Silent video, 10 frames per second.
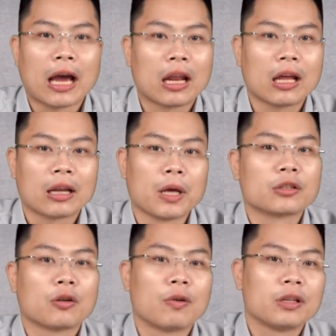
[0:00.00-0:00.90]
khá là đặc biệt
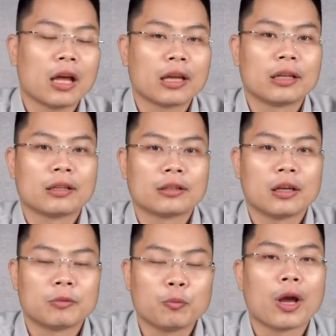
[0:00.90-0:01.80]
so với những loại
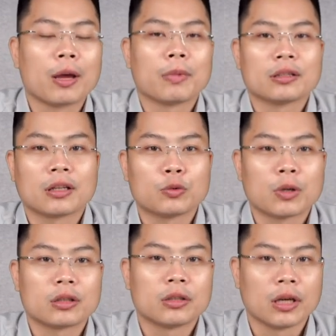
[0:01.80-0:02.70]
à, những mùa hè mà trước đây chúng
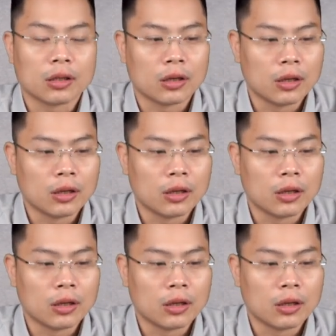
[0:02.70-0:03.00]
ta đã chứng kiến.